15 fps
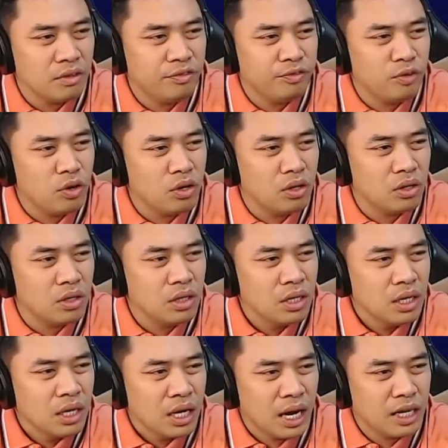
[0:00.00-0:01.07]
F4,
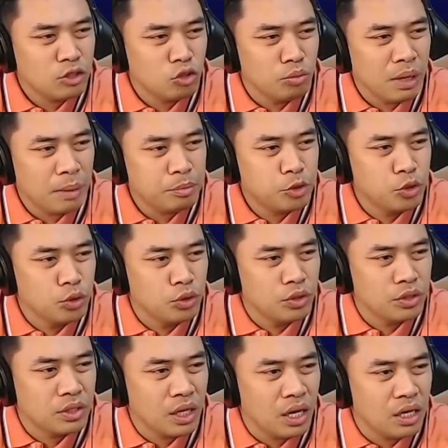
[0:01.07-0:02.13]
at
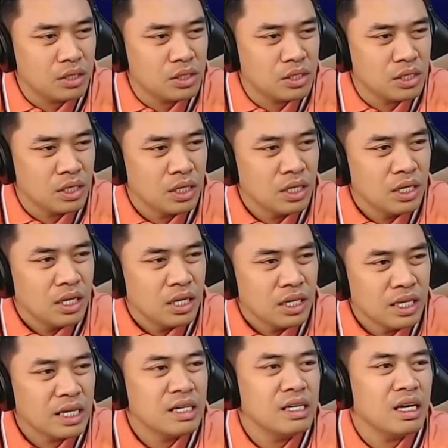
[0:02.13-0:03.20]
kumapture takes
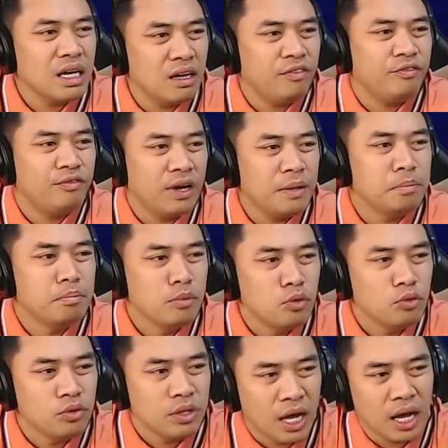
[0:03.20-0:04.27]
nag F5
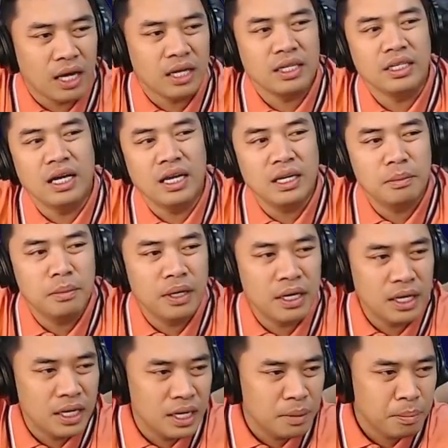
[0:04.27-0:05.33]
muna. Yan ang
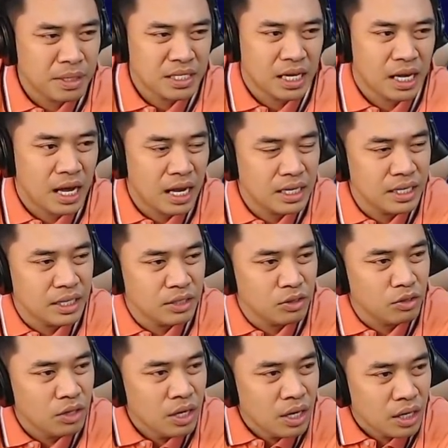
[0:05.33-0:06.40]
mga pasakali, eh,
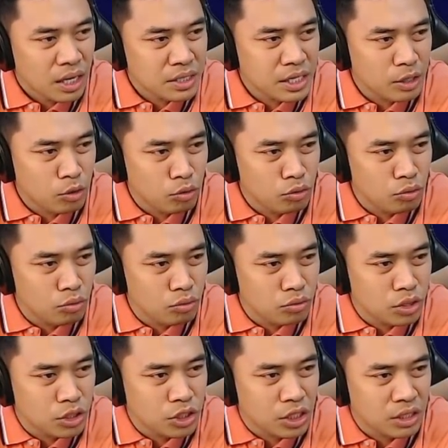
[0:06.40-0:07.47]
no? Kasi
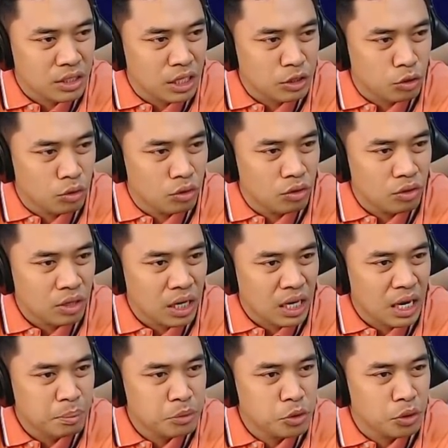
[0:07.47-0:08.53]
kung check dito,
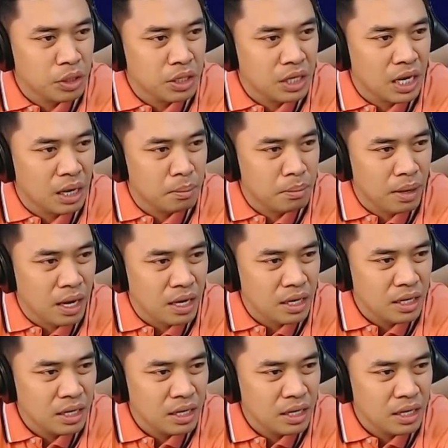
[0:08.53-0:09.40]
kakapturein lang ba?